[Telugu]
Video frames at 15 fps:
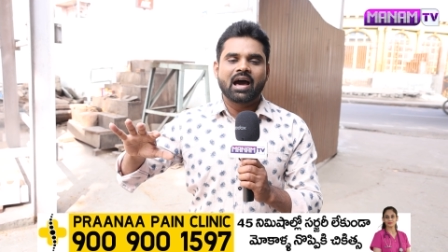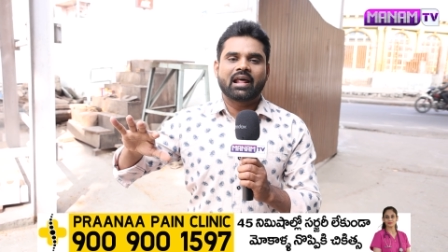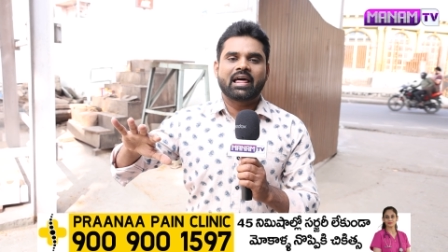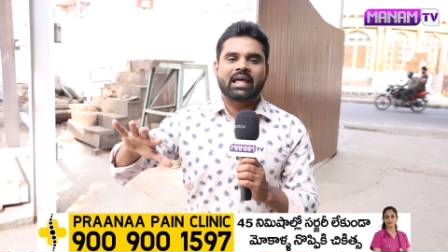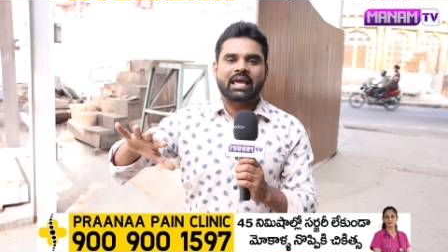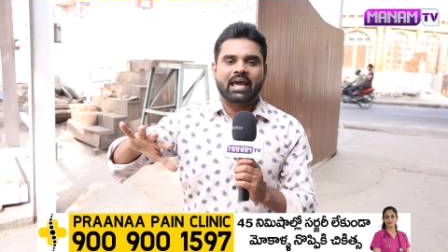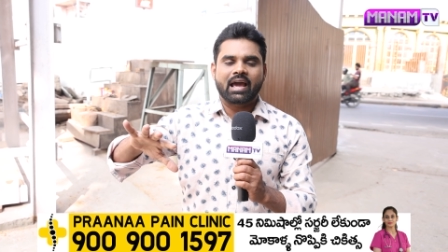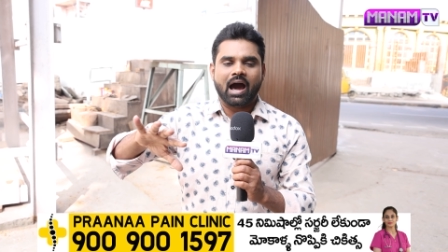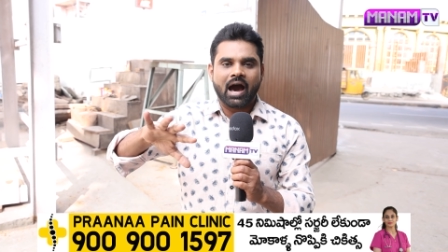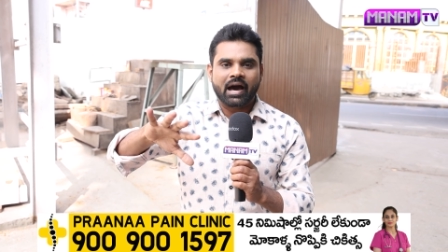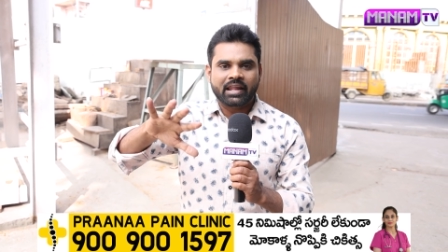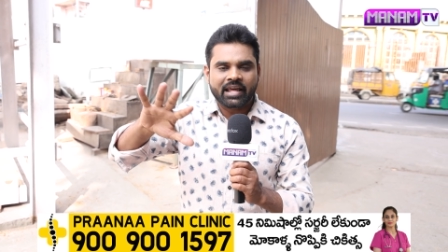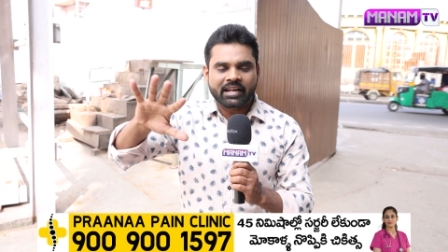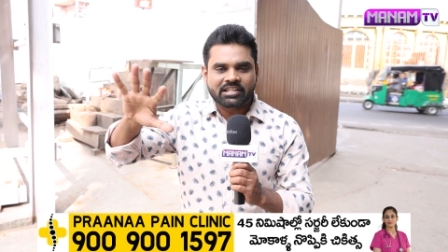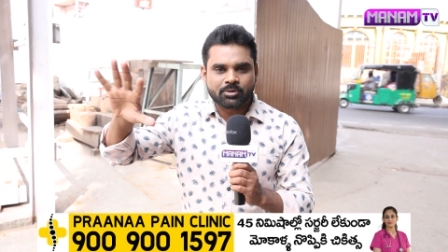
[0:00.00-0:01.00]
అలాగే
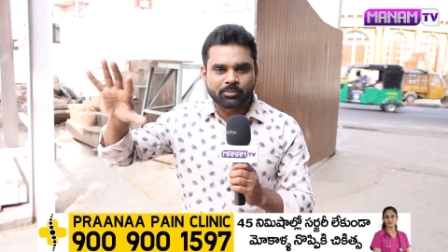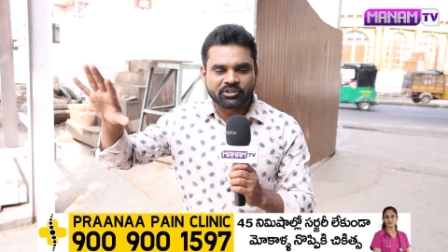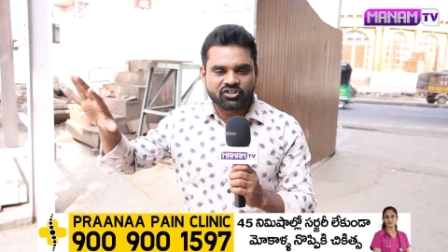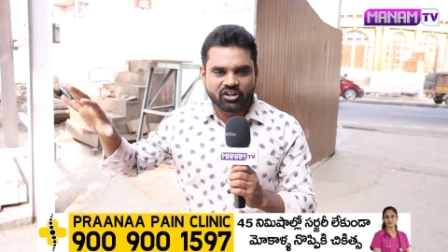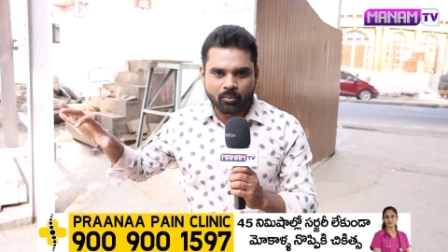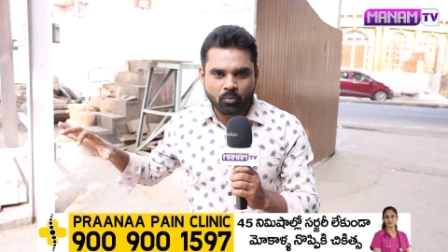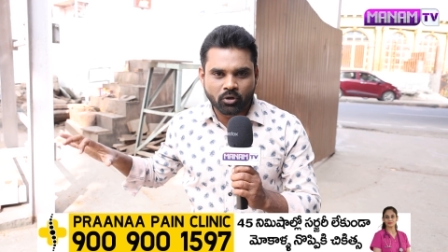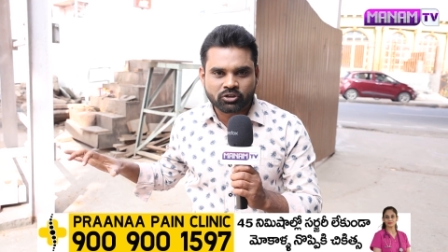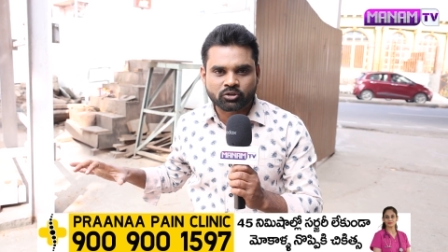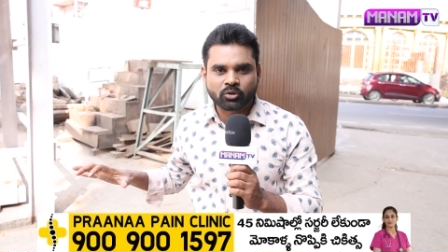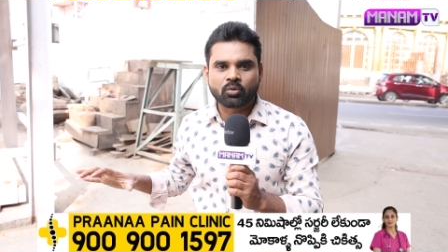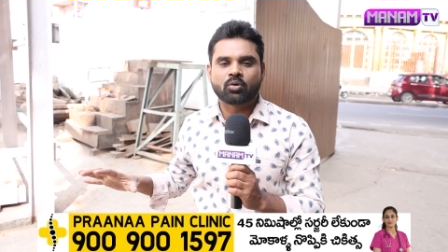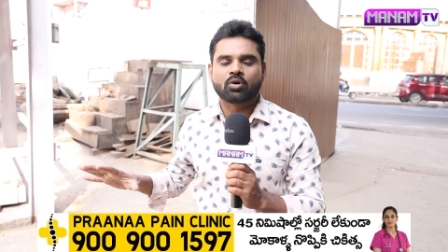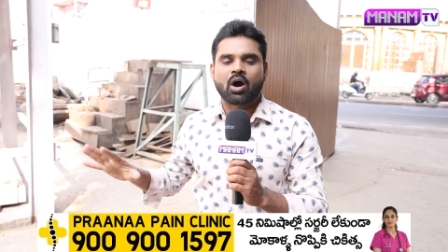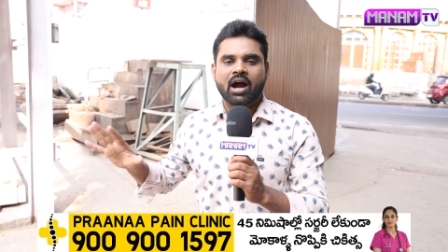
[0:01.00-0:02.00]
ఆలయానికి సంబంధించిన
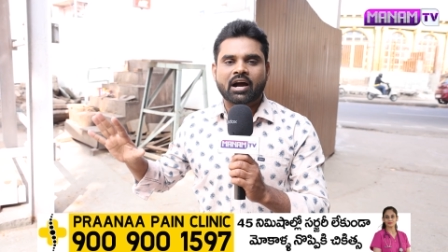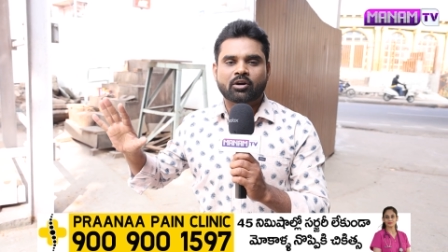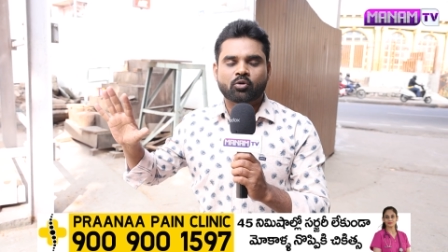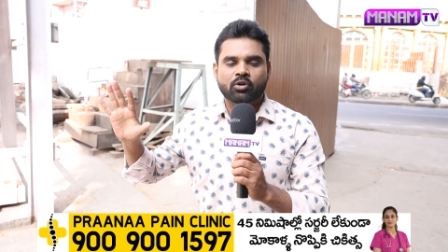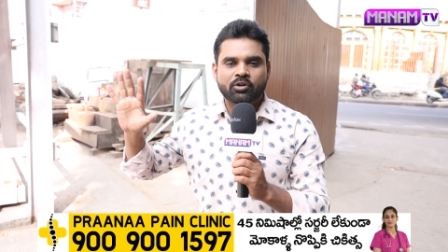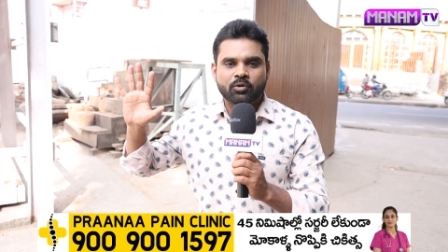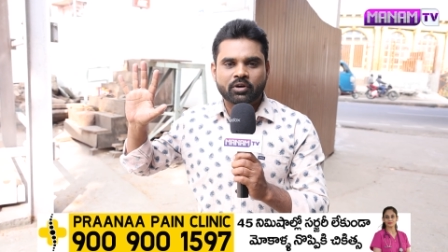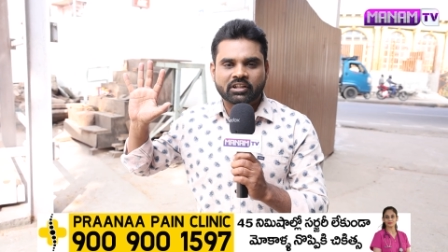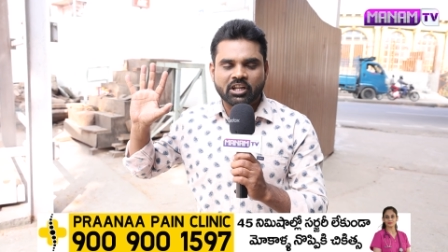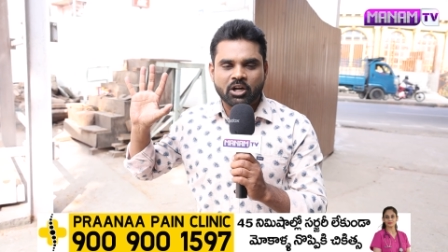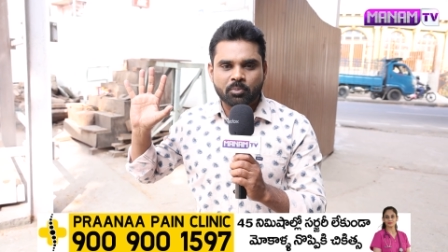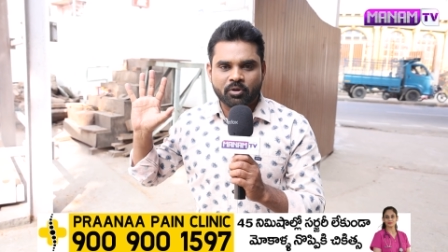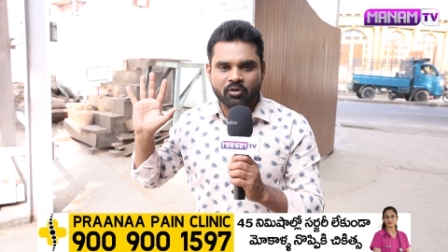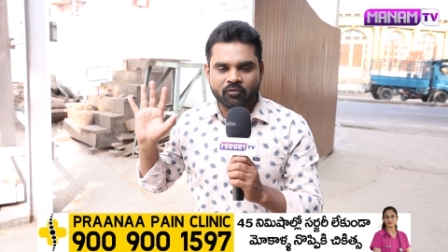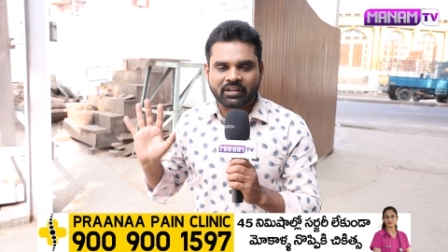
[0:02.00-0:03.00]
మొత్తం అక్కడ ఉన్నటువంటి
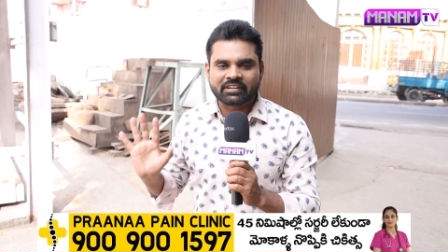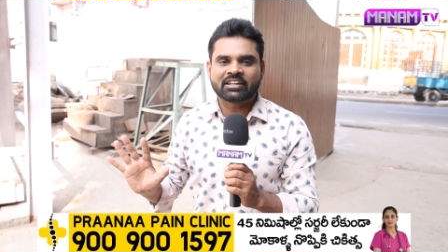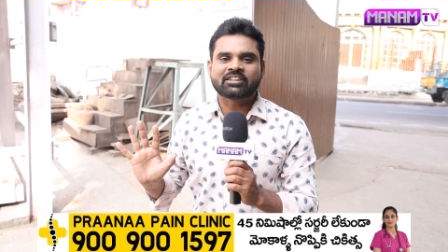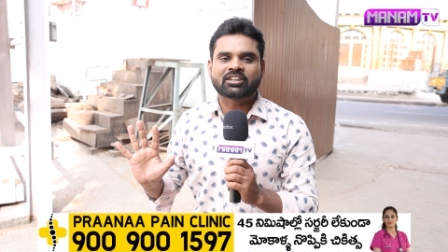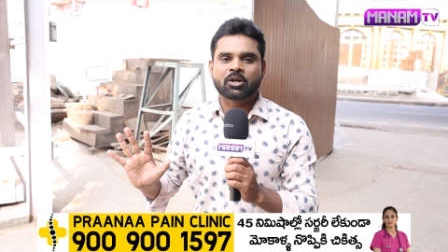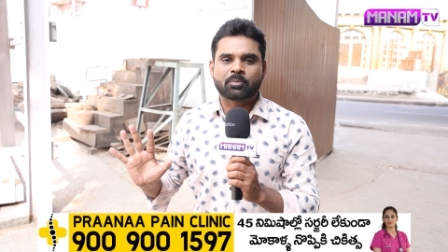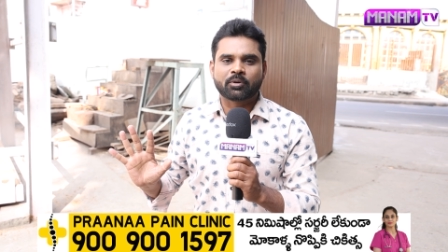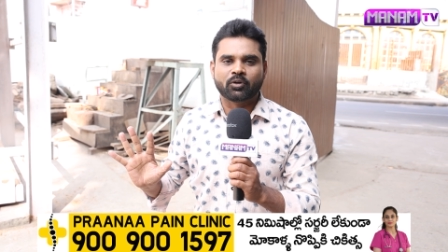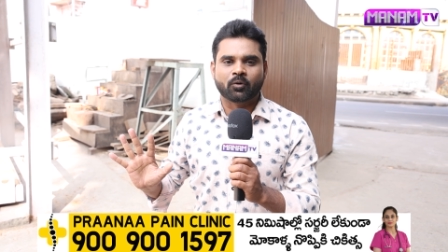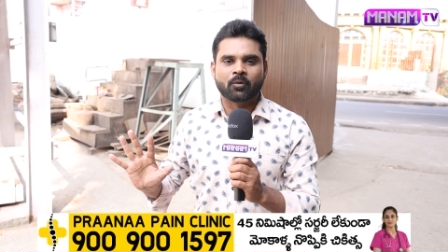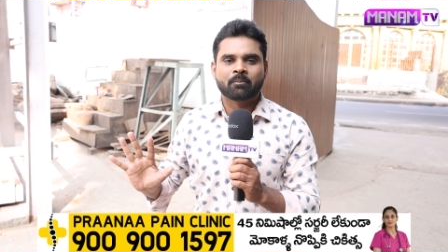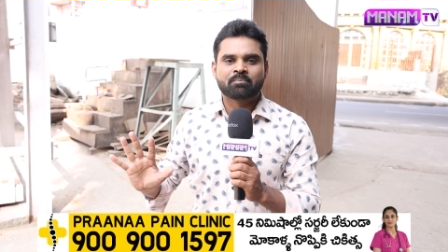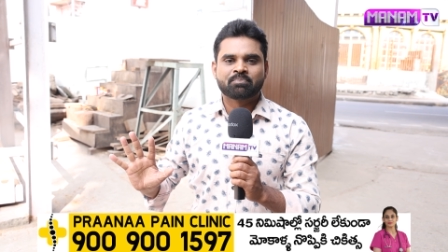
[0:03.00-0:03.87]
తలుపులు వంద తలుపులు